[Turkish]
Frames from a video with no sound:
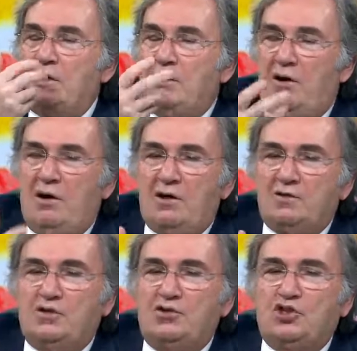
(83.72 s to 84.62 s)

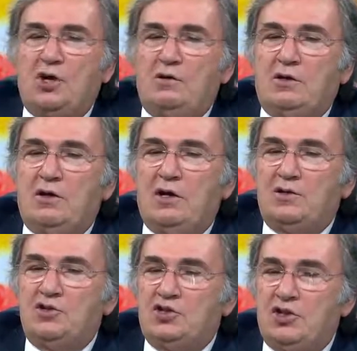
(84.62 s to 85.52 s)
ağzını çalkalar,
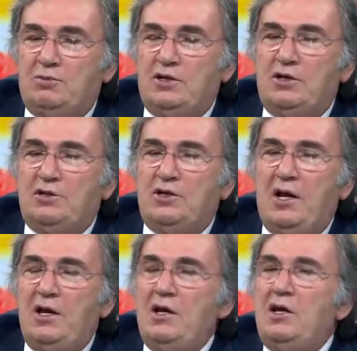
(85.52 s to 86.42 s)
içebilir de.
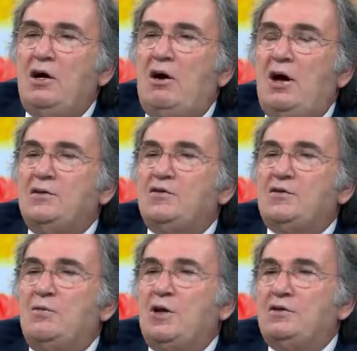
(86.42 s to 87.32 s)
Aynı
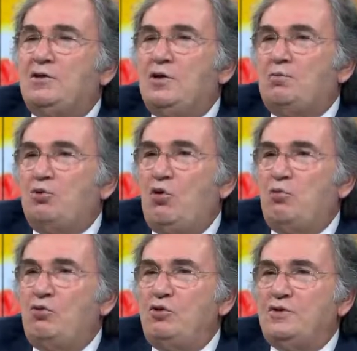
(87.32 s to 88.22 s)
zamanda da
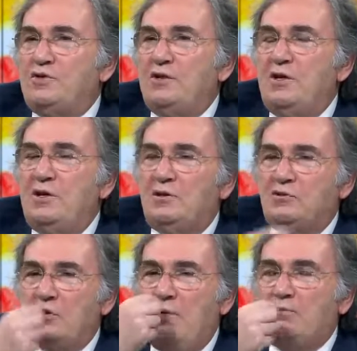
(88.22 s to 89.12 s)
propolisi
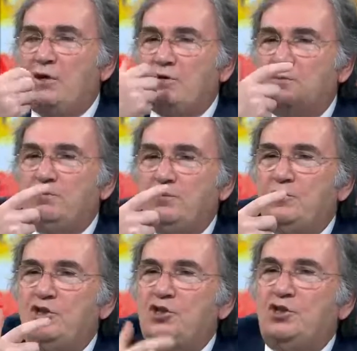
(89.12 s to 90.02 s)
damlatıp
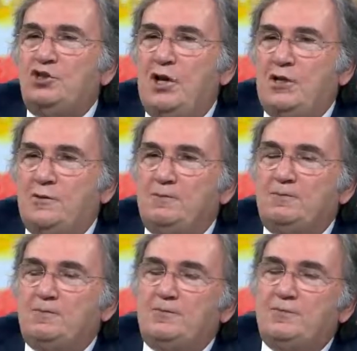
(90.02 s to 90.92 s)
içecek.
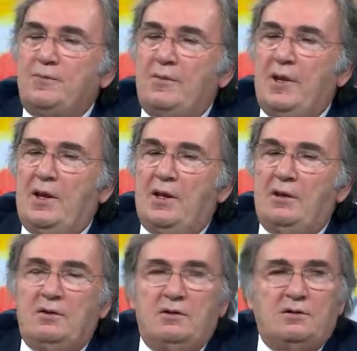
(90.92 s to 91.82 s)

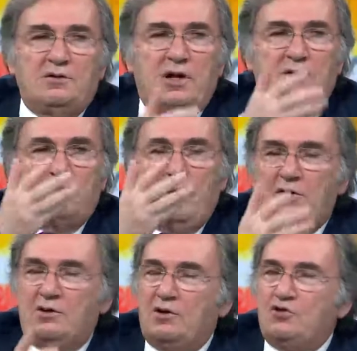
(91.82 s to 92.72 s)
E, yarım
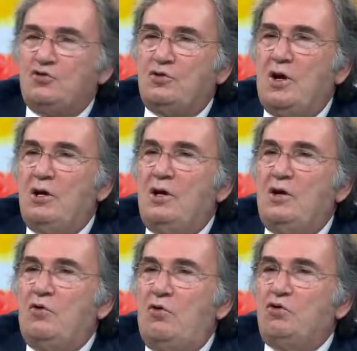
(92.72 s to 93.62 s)
bardak suda
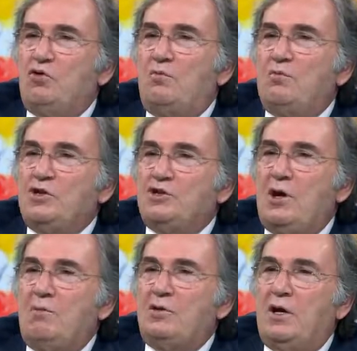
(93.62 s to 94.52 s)
10-15
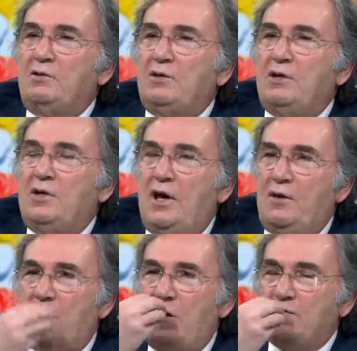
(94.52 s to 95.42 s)
damla.
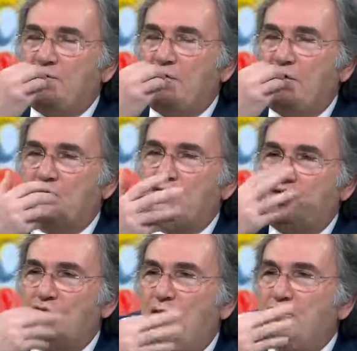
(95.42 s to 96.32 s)
Hem ağzında
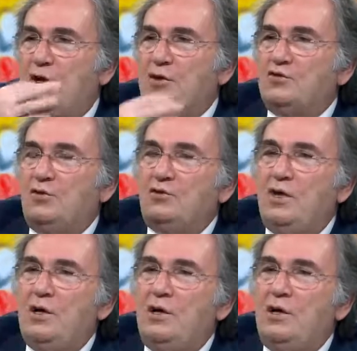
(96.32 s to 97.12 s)
tutsun ondan sonra